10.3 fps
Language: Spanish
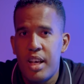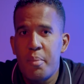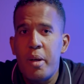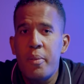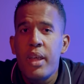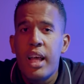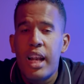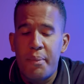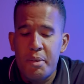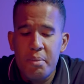Amén.
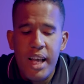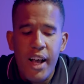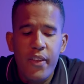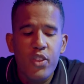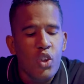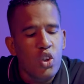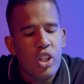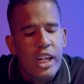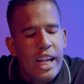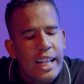La Biblia
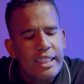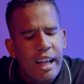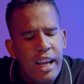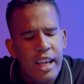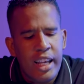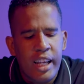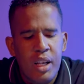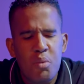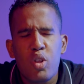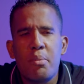nos relata en el
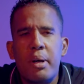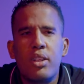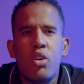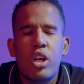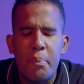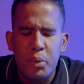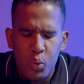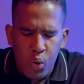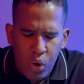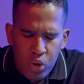libro de Mateo
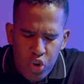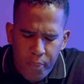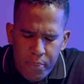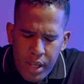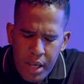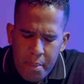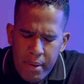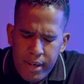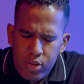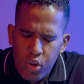capítulo 8,
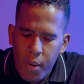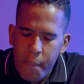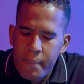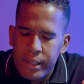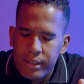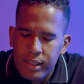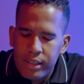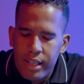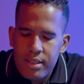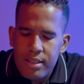verso
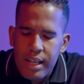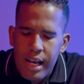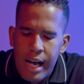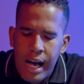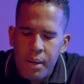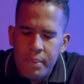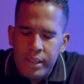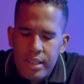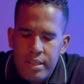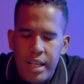23 al
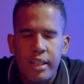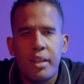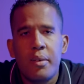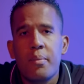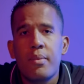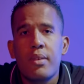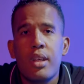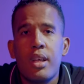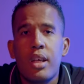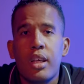27,
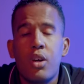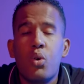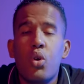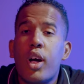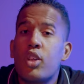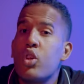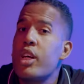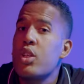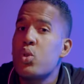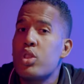en una ocasión
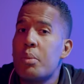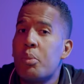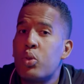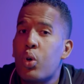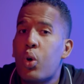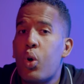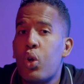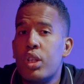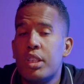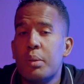Jesús se montó con
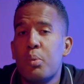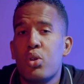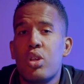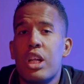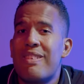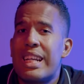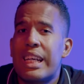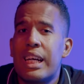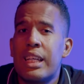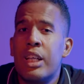los discípulos en la
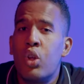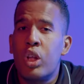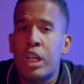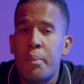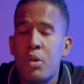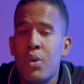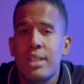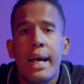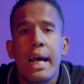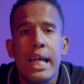barca yendo de camino
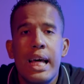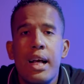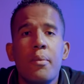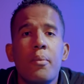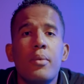hacia la vara